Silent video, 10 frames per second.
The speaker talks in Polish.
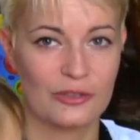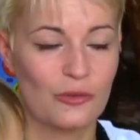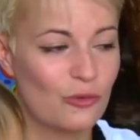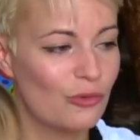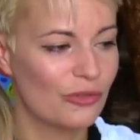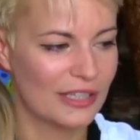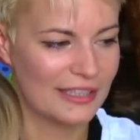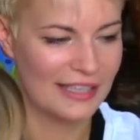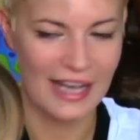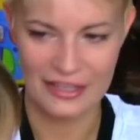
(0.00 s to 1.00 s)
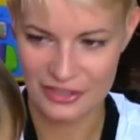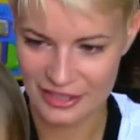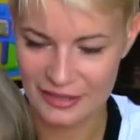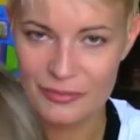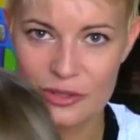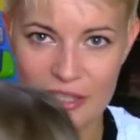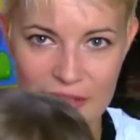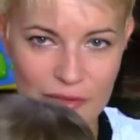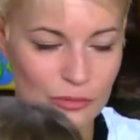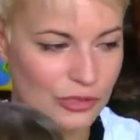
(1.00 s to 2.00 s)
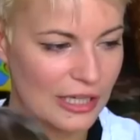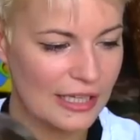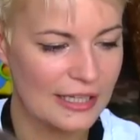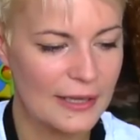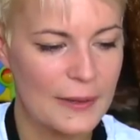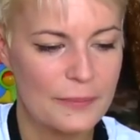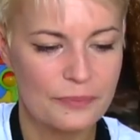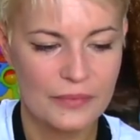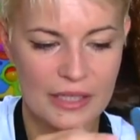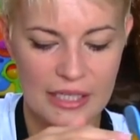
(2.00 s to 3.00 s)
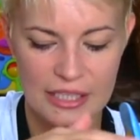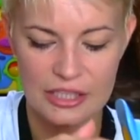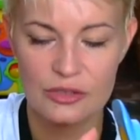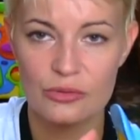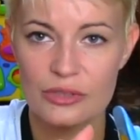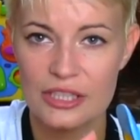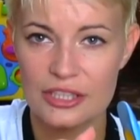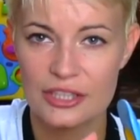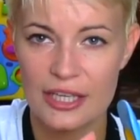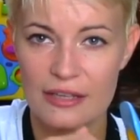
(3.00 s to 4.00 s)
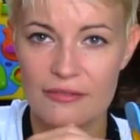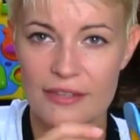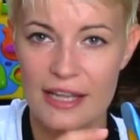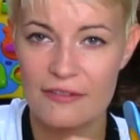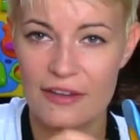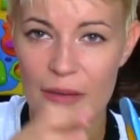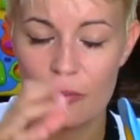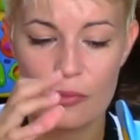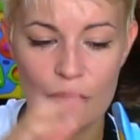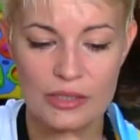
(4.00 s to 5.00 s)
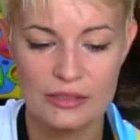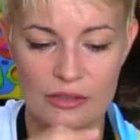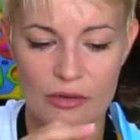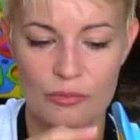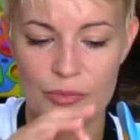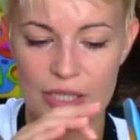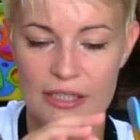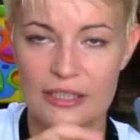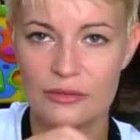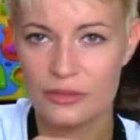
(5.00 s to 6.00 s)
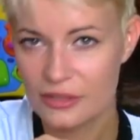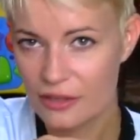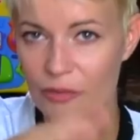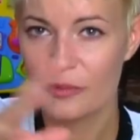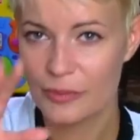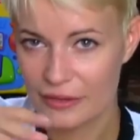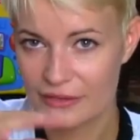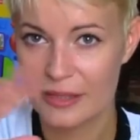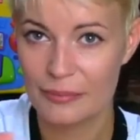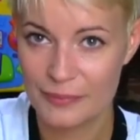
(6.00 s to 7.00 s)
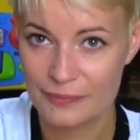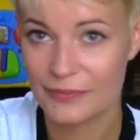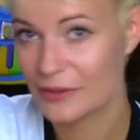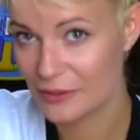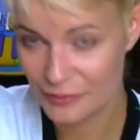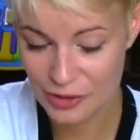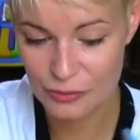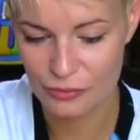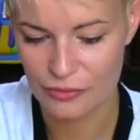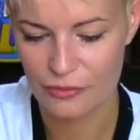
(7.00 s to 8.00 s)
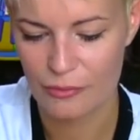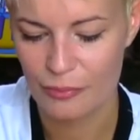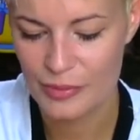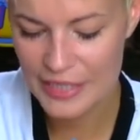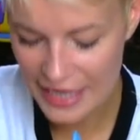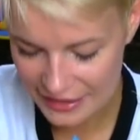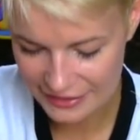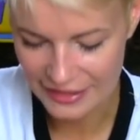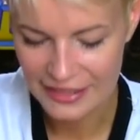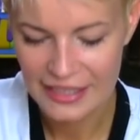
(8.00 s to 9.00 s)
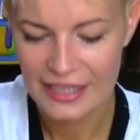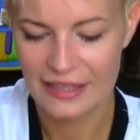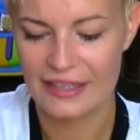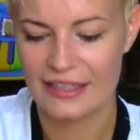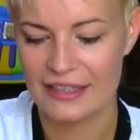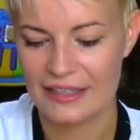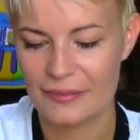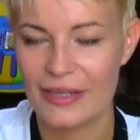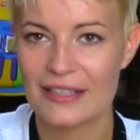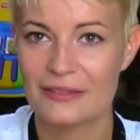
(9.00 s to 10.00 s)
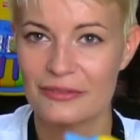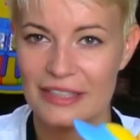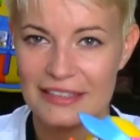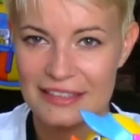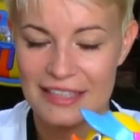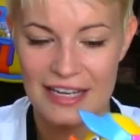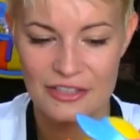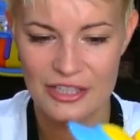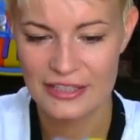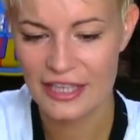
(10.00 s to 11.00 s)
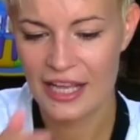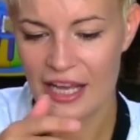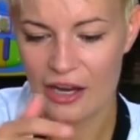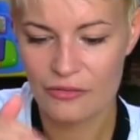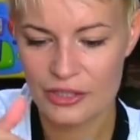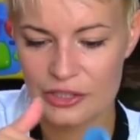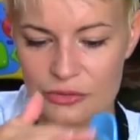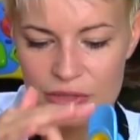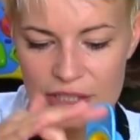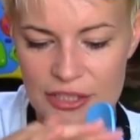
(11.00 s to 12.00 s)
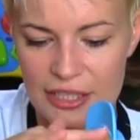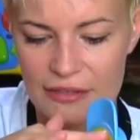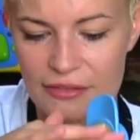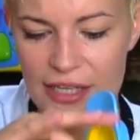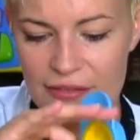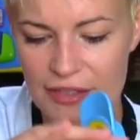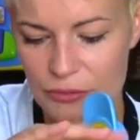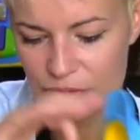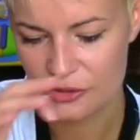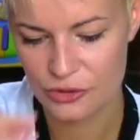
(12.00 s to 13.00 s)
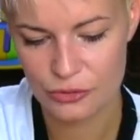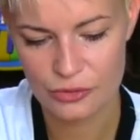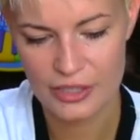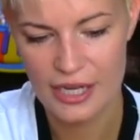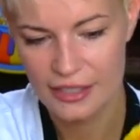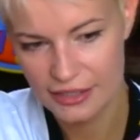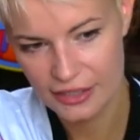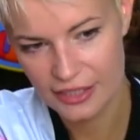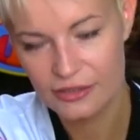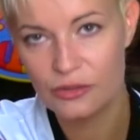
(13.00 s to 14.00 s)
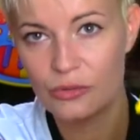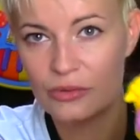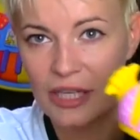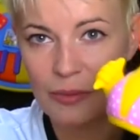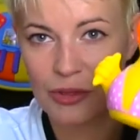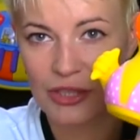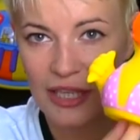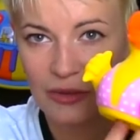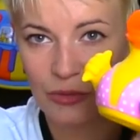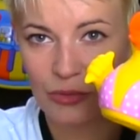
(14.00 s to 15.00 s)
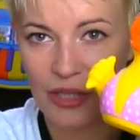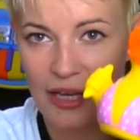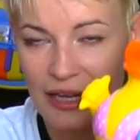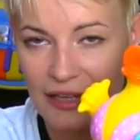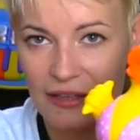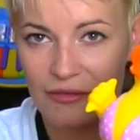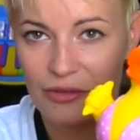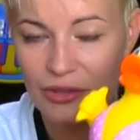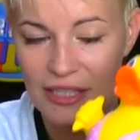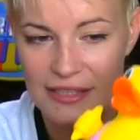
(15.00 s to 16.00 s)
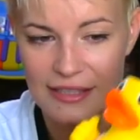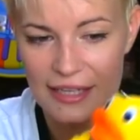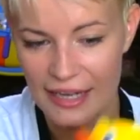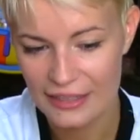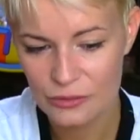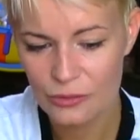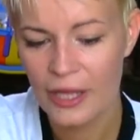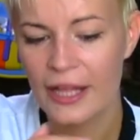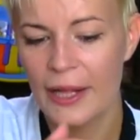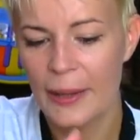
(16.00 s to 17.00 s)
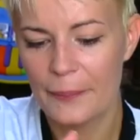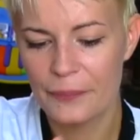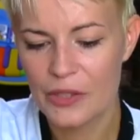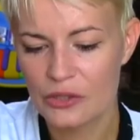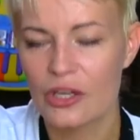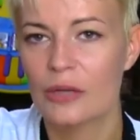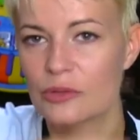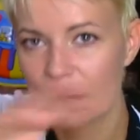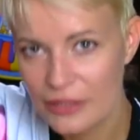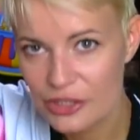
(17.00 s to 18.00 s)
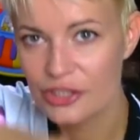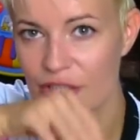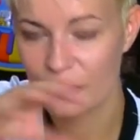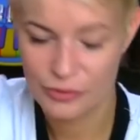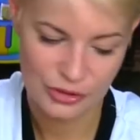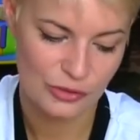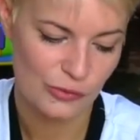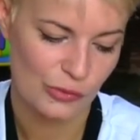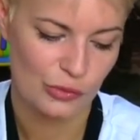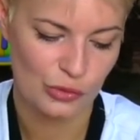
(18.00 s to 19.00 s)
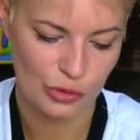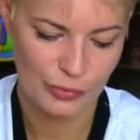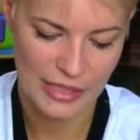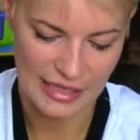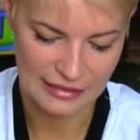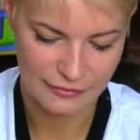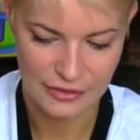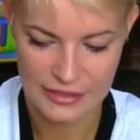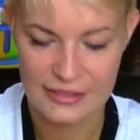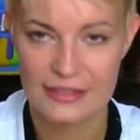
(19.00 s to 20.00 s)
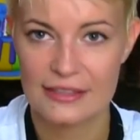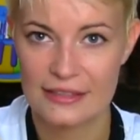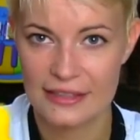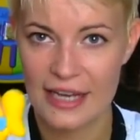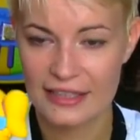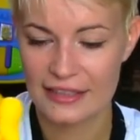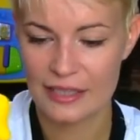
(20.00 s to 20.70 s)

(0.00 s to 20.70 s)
tą główkę tej kaczki, poczekaj Wikusia, E, I tutaj się wlewa płyn do kąpieli, który robi, prawda, przysłowiową pianę. E, bardzo fajny gadżet. On właśnie tutaj się wlewa, tu jest dziurka i kiedy tutaj przylatuje e, woda z kranu, no to automatycznie robi się du dużo piany, więc e, jak